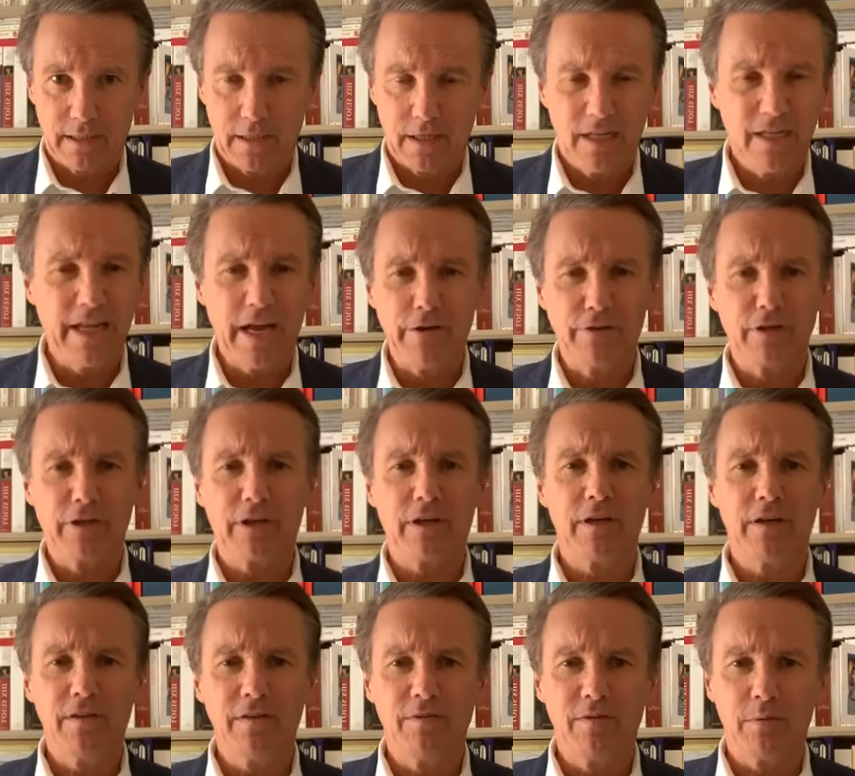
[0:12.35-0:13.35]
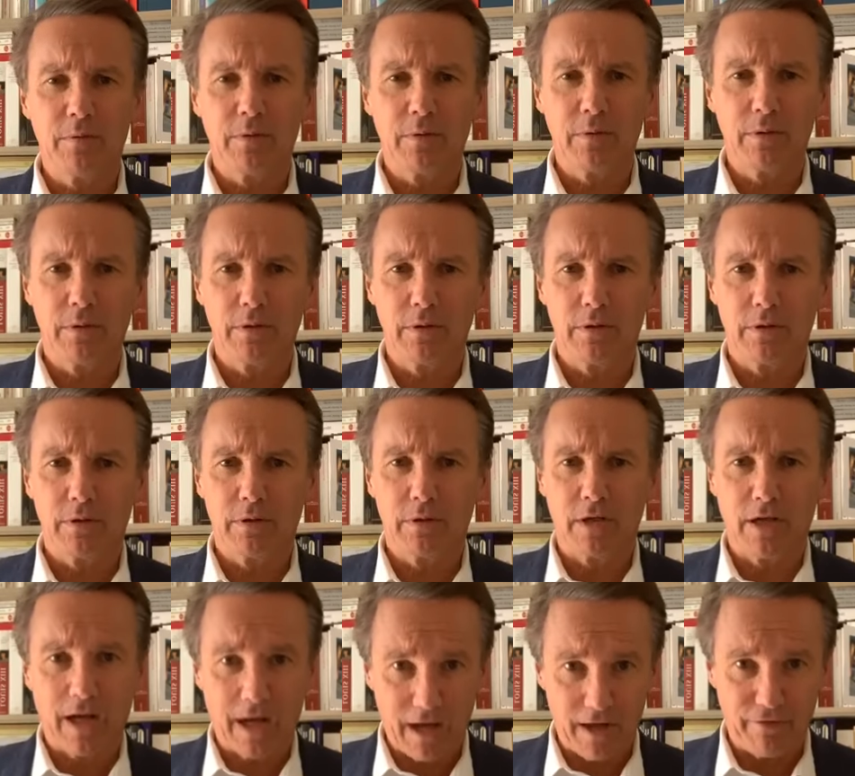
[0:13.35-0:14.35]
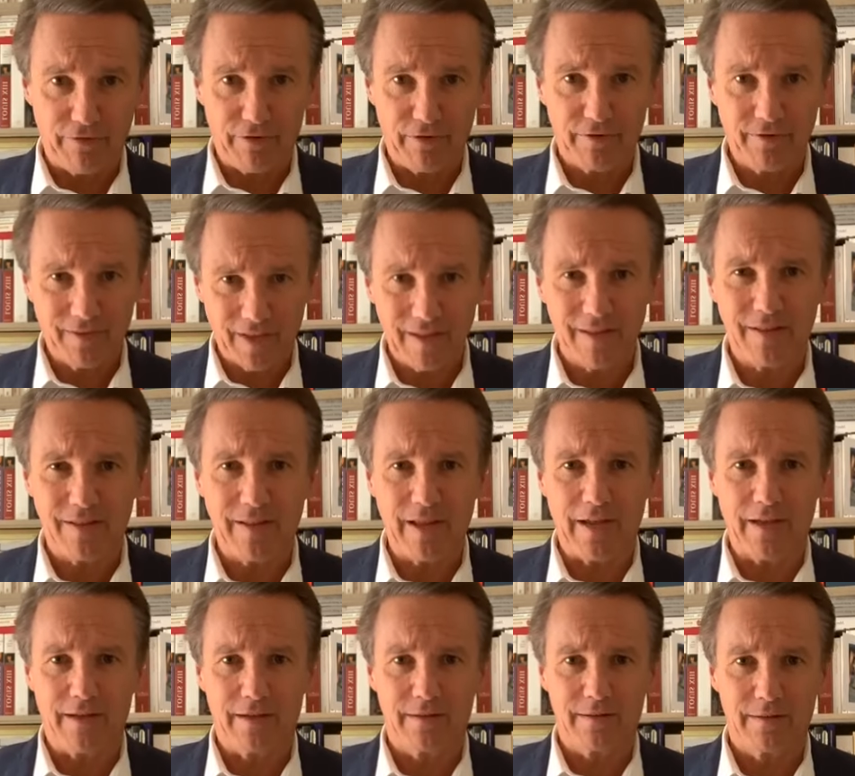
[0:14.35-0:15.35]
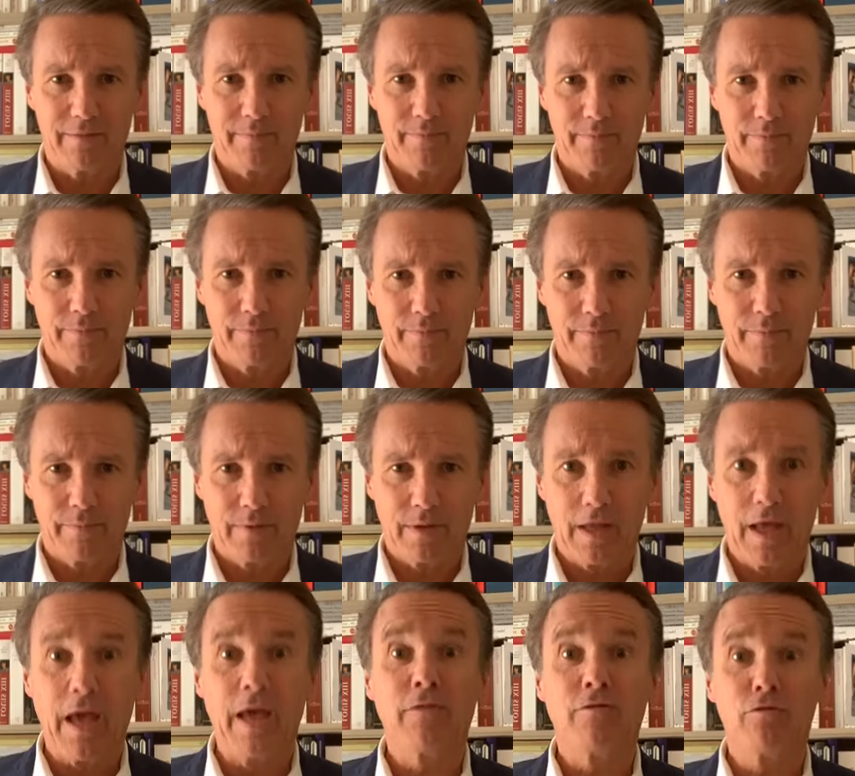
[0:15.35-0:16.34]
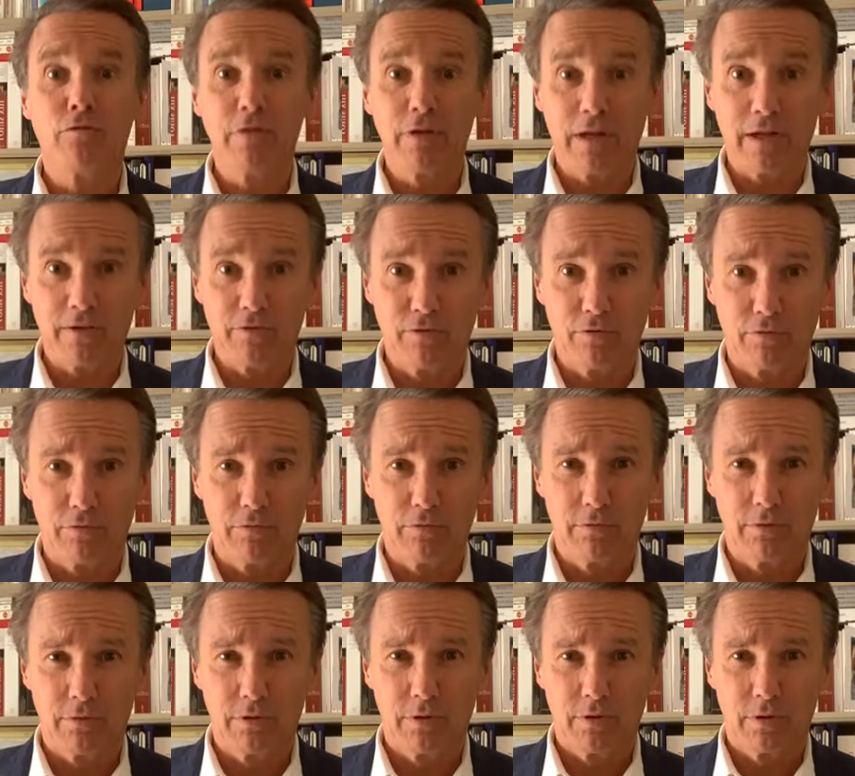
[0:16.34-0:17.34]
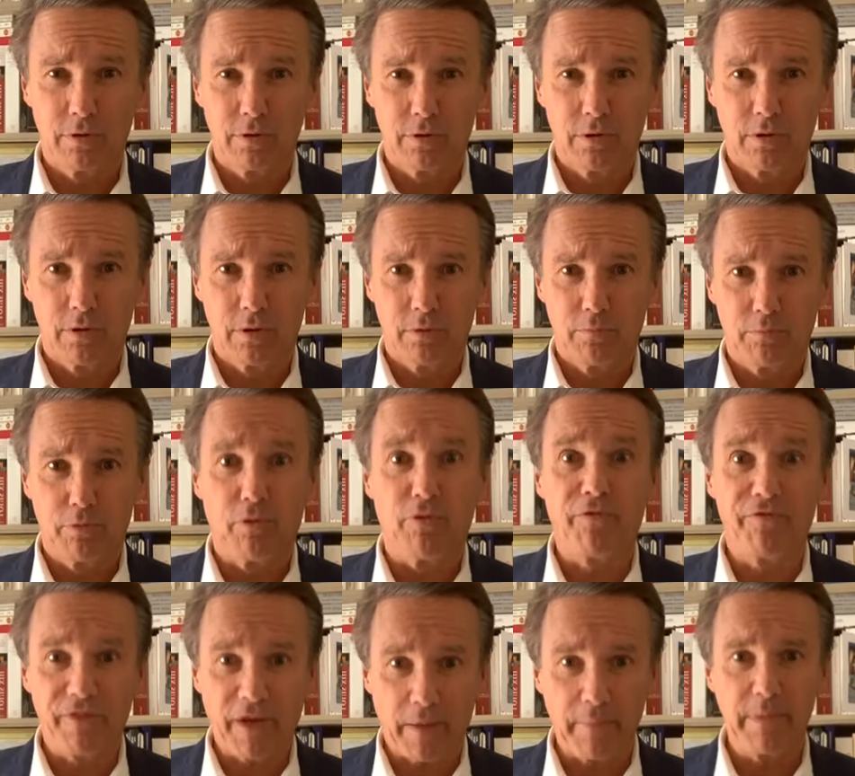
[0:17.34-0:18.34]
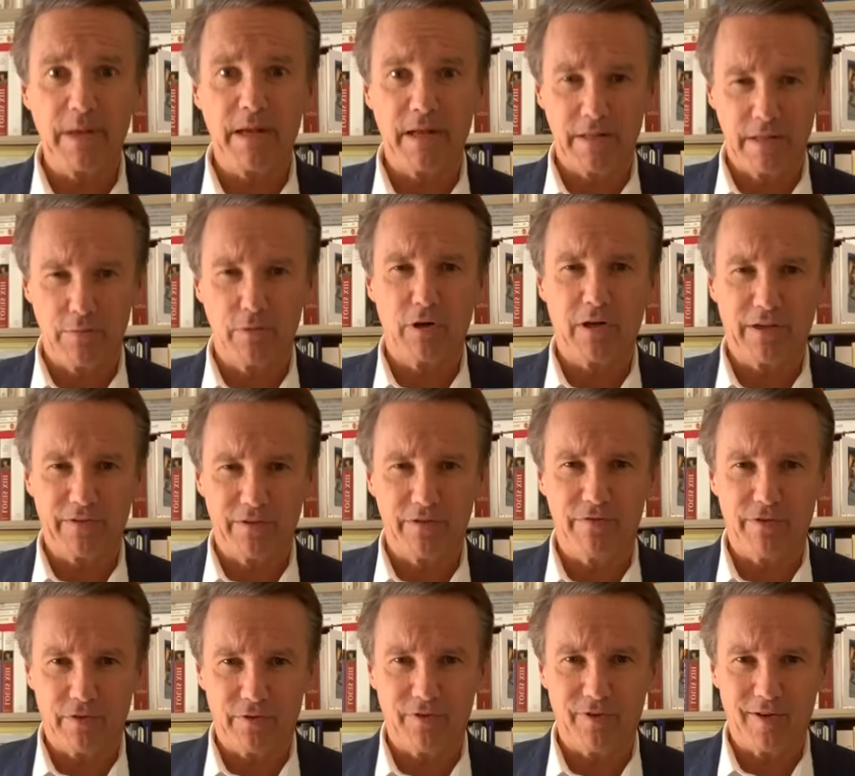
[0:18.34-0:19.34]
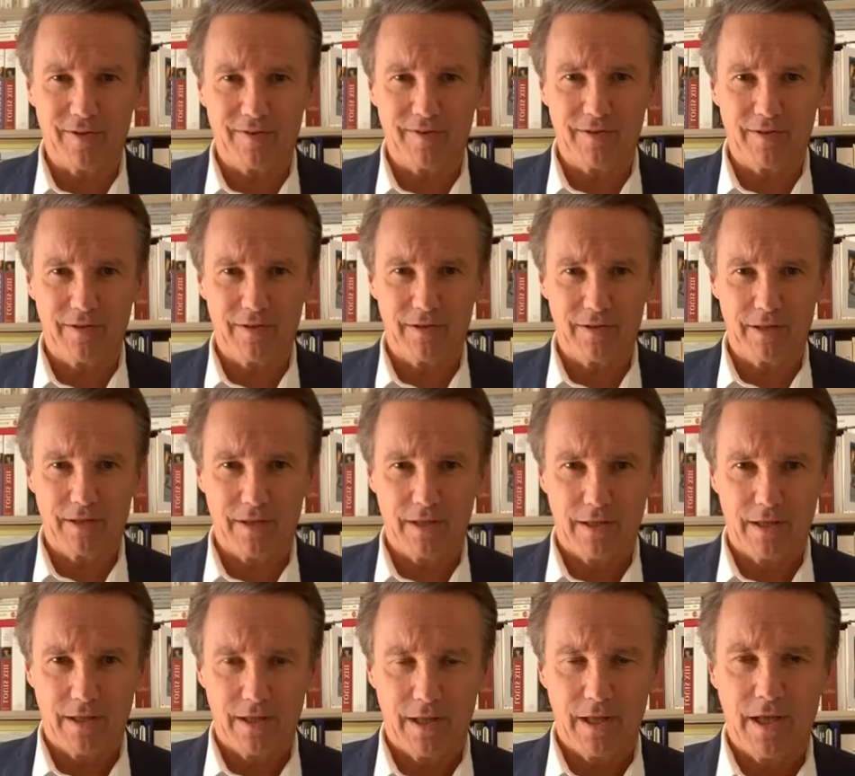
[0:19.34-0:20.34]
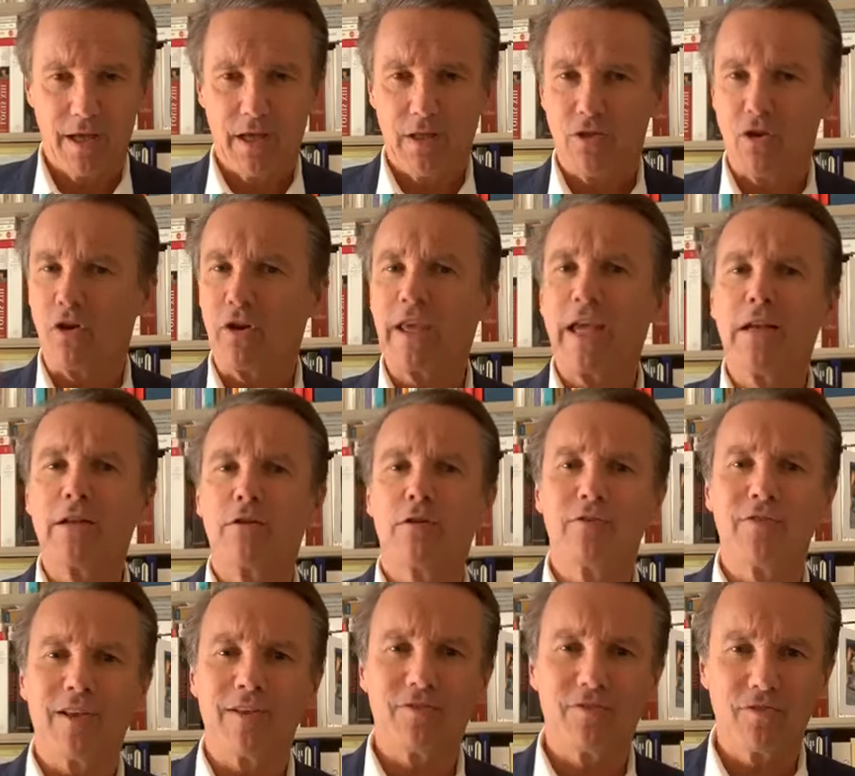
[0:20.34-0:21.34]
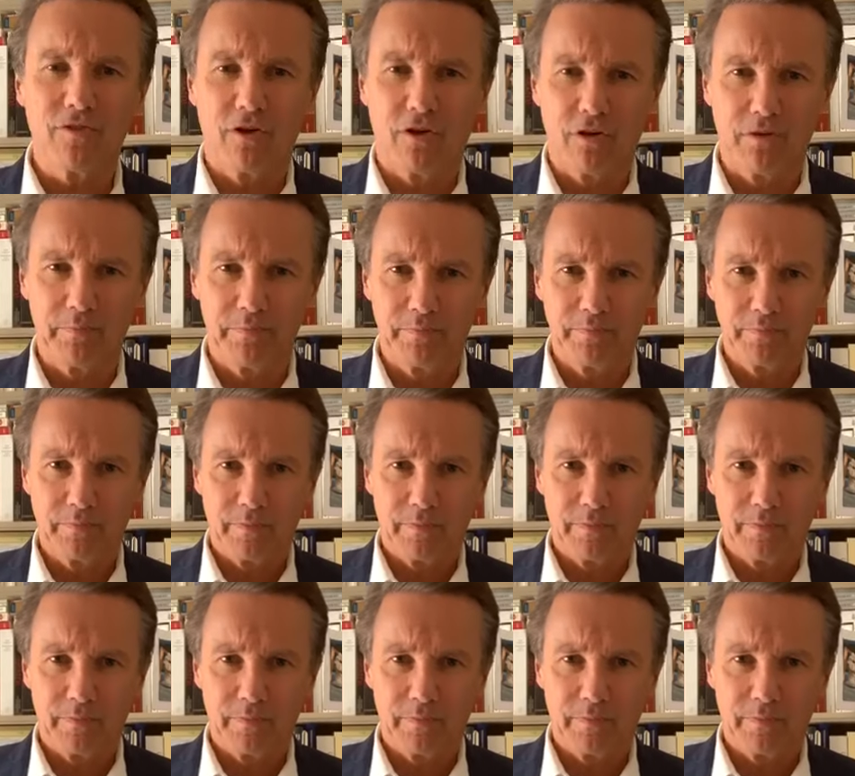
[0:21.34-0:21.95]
Il y a une crise grave, sanitaire. Est-ce une raison pour fermer la démocratie française Dans quelques instants,